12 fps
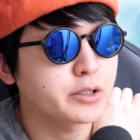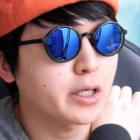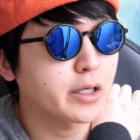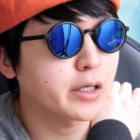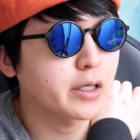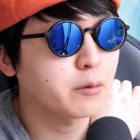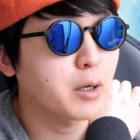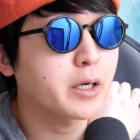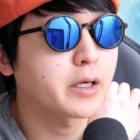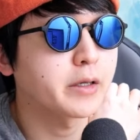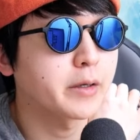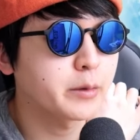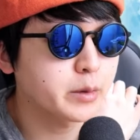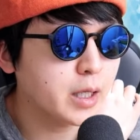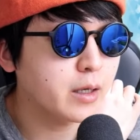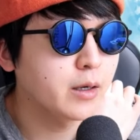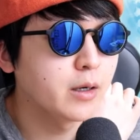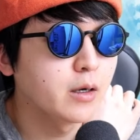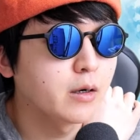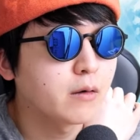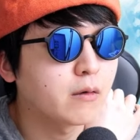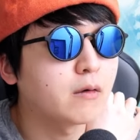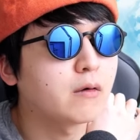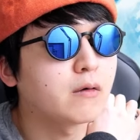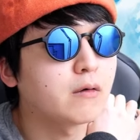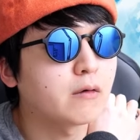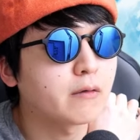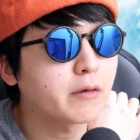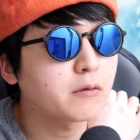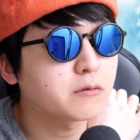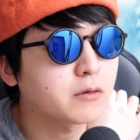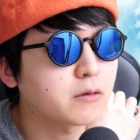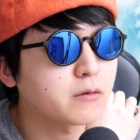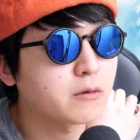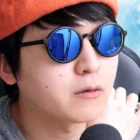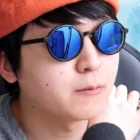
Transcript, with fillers: たわけだよね。あなるほどなるほど。